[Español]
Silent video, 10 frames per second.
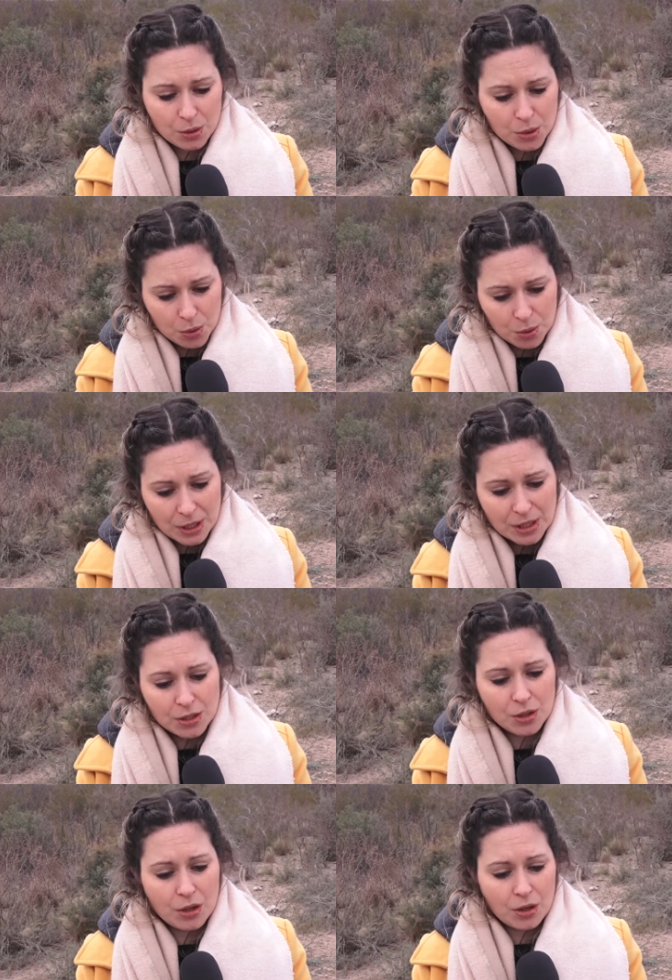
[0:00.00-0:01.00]
su,
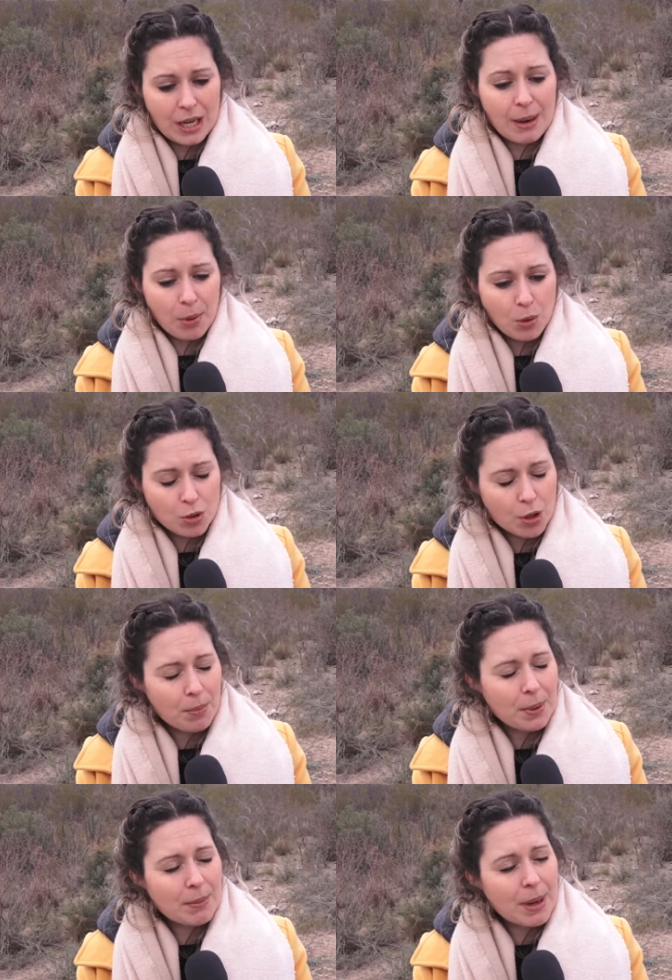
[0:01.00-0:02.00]
inicio, de lo que es la
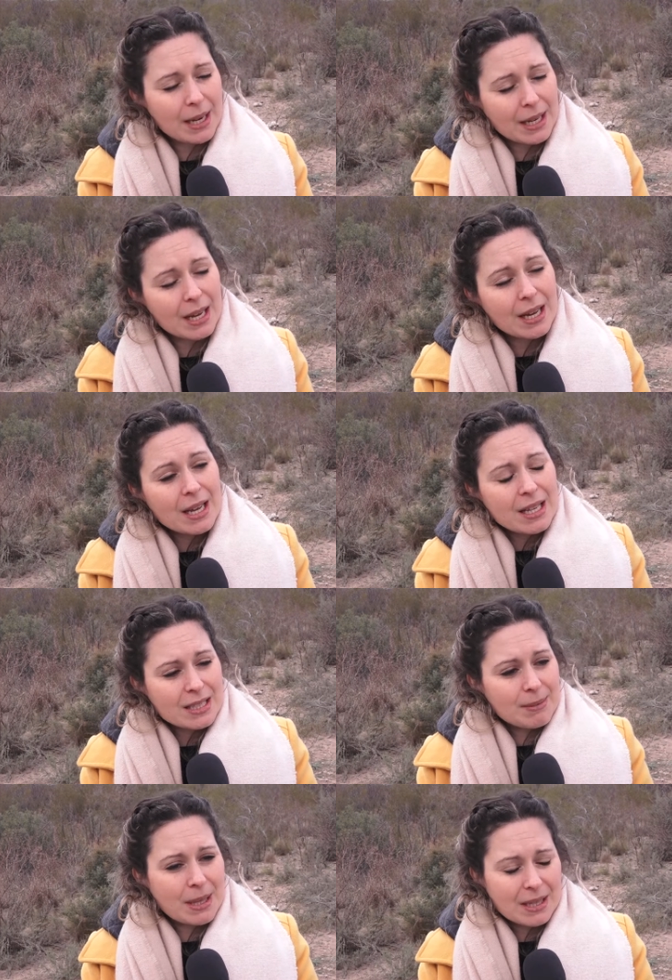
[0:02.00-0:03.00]
producción primaria,
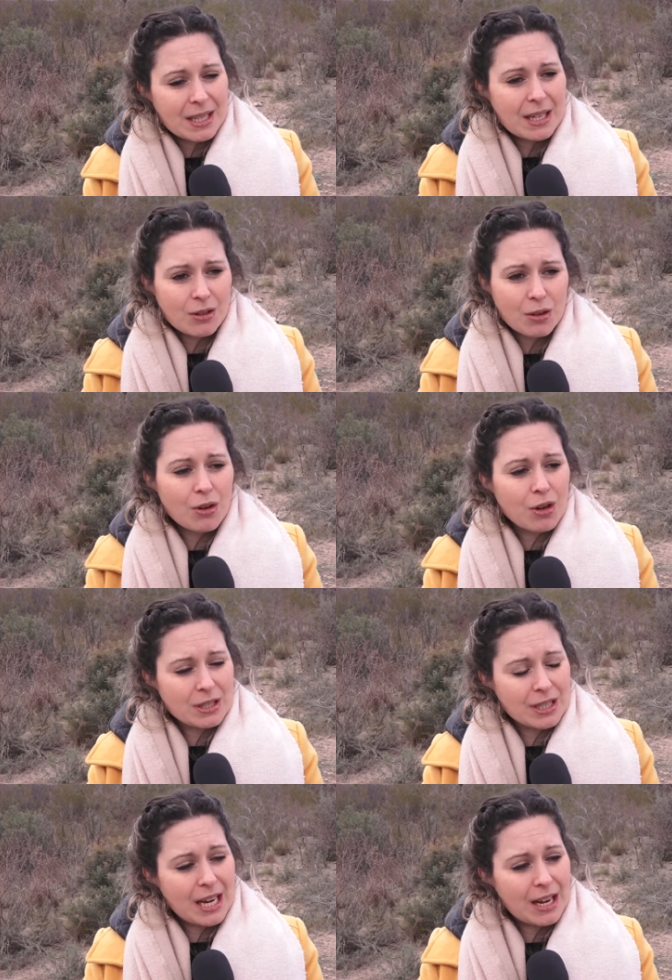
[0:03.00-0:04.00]
se mantienen todo lo que
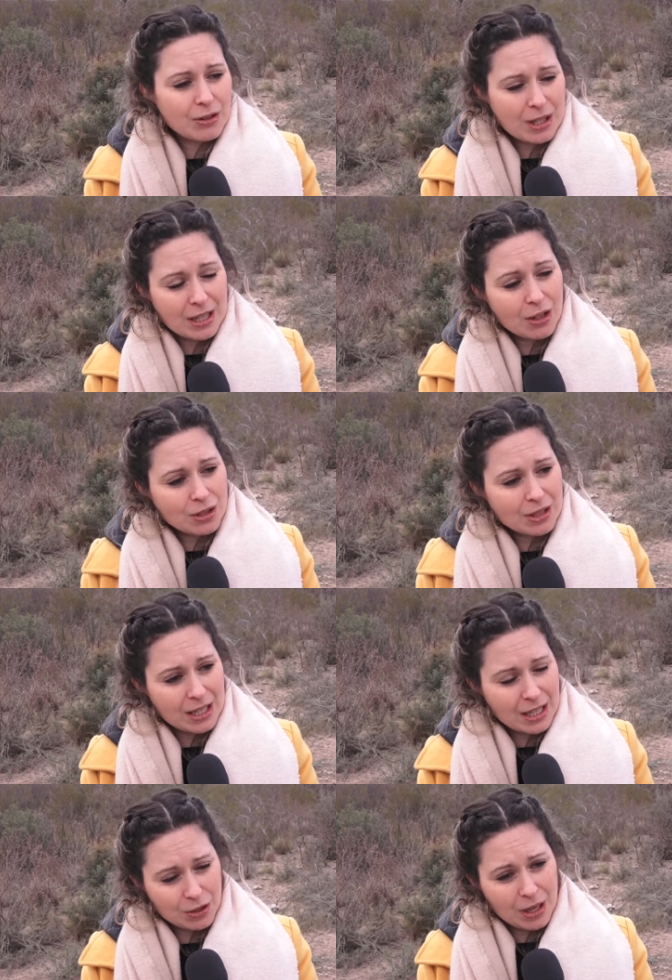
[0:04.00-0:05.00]
serían los tratados
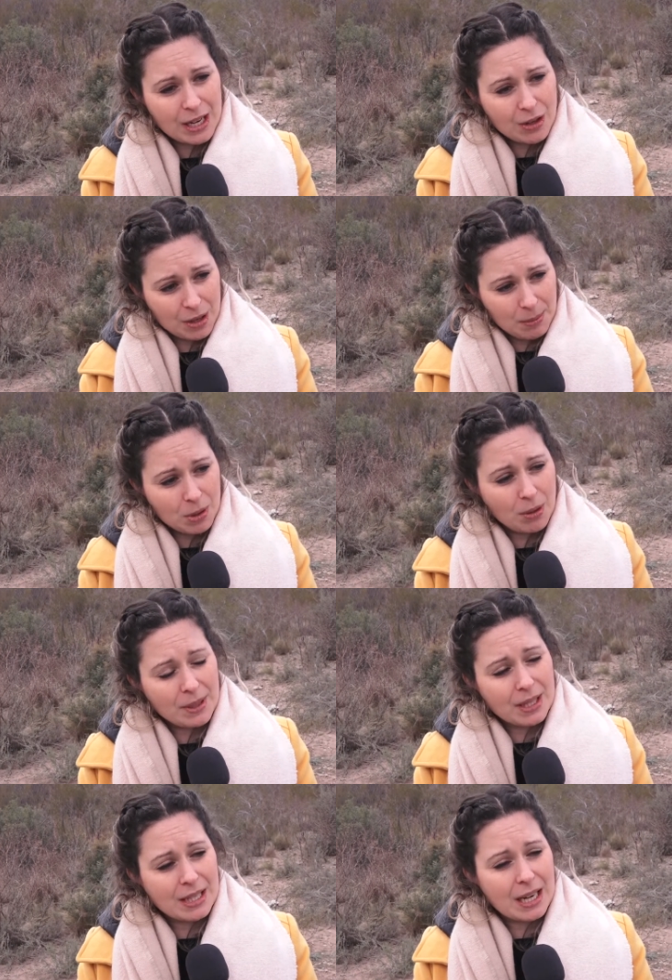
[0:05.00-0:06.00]
internacionales con respecto al
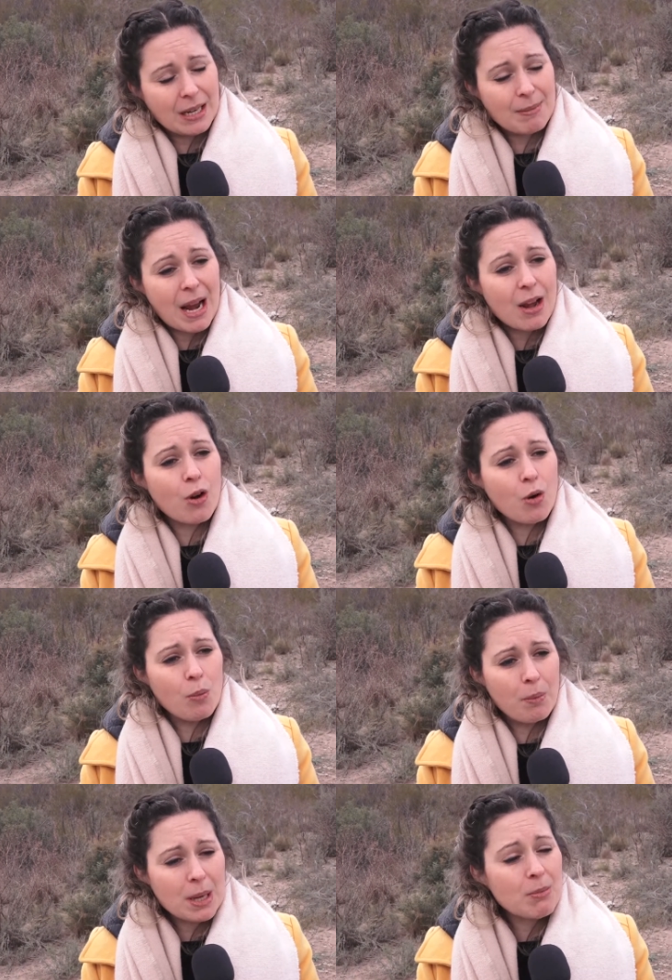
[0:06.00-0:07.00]
bienestar animal, lo
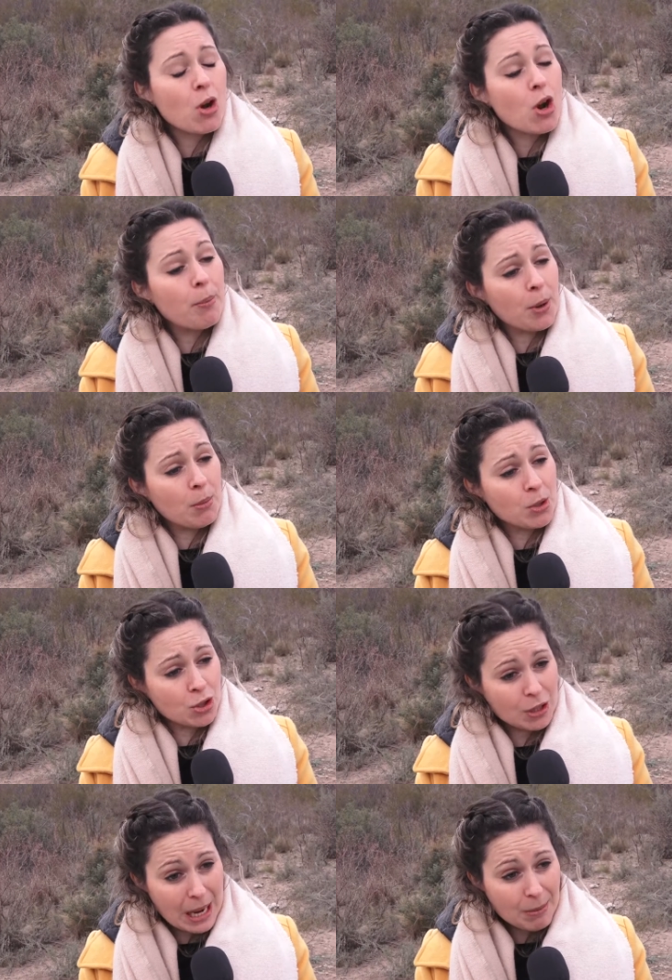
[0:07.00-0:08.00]
cumplimos, los
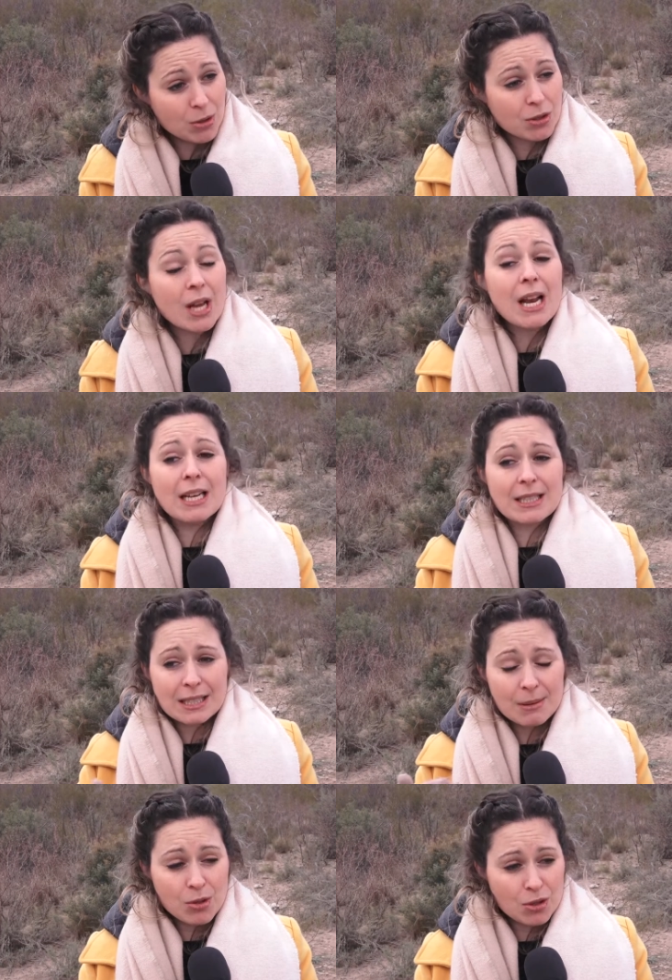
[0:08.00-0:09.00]
promocionamos, les
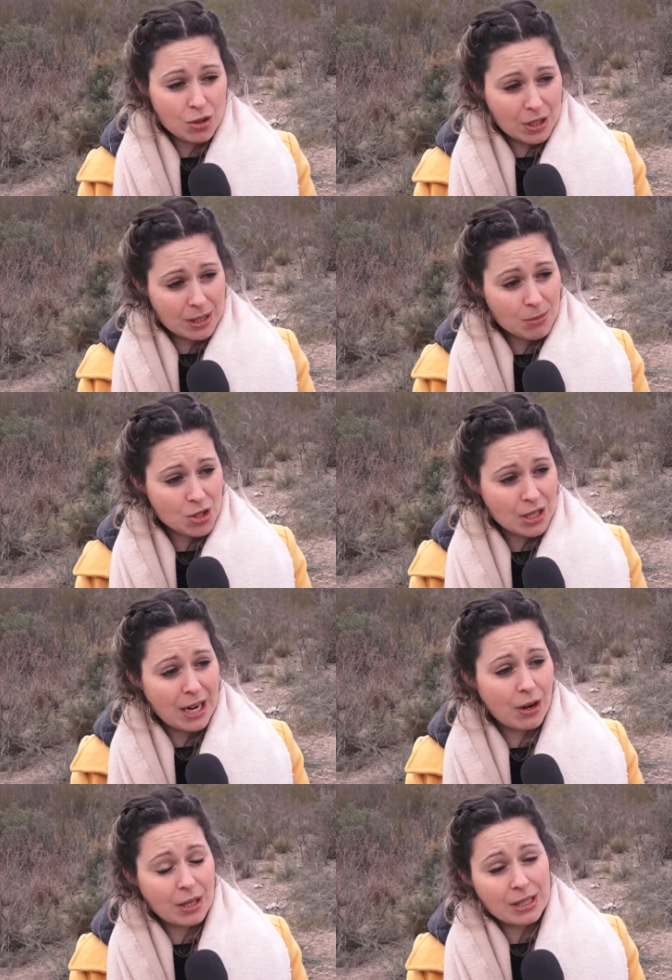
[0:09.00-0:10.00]
hacemos, los hacemos llegar
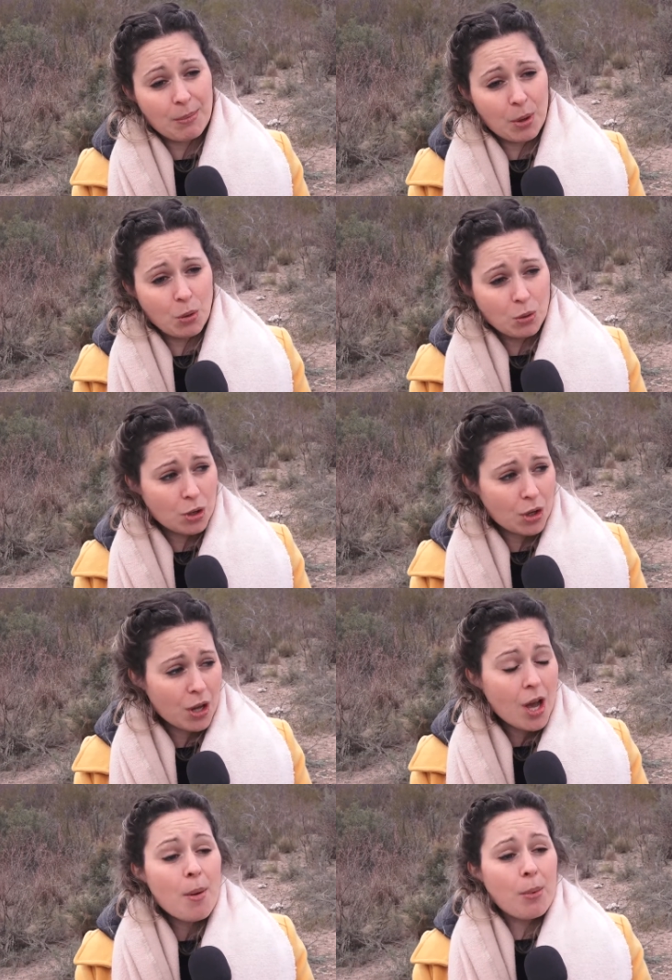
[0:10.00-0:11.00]
a lo que es el productor,
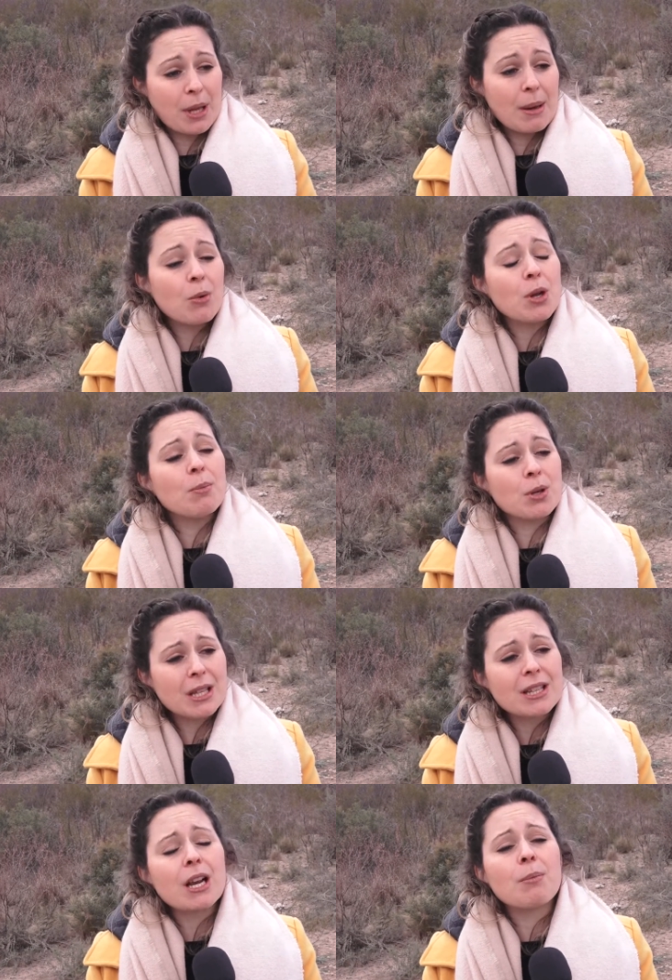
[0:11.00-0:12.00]
porque es muy
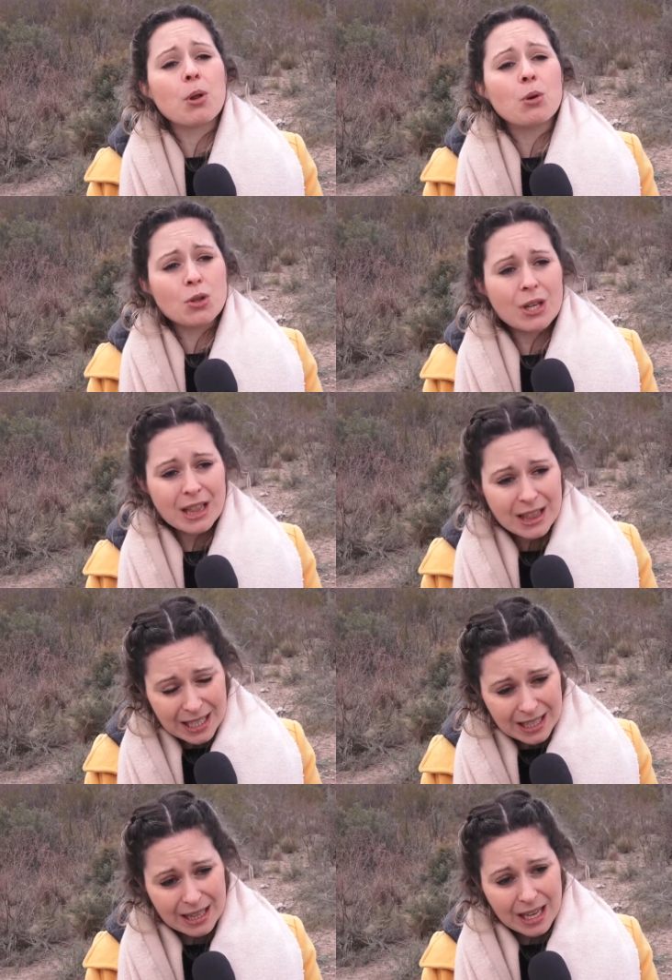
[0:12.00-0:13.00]
importante que el productor
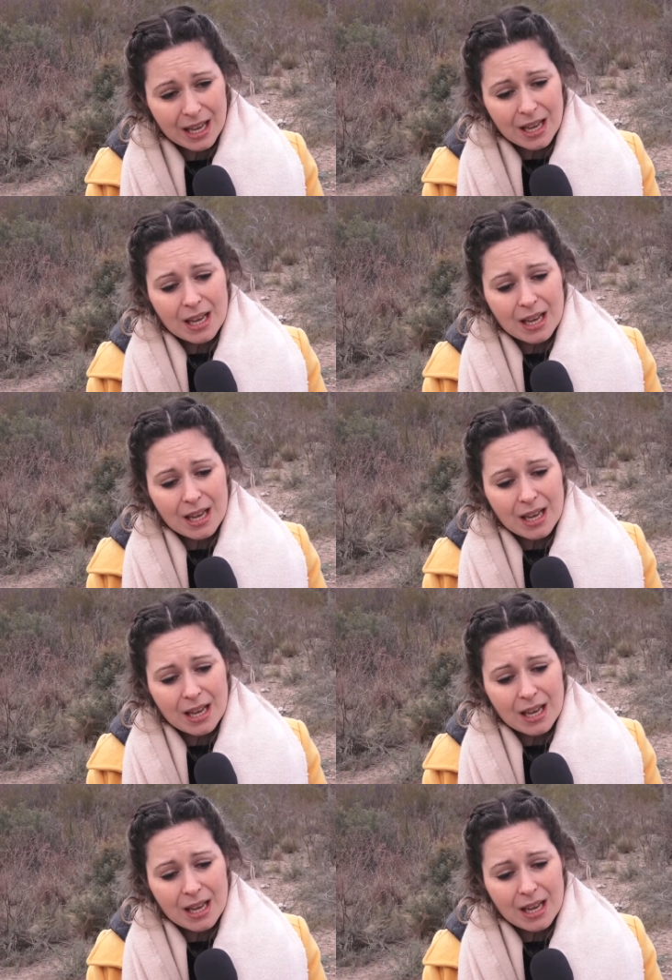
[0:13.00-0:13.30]
entienda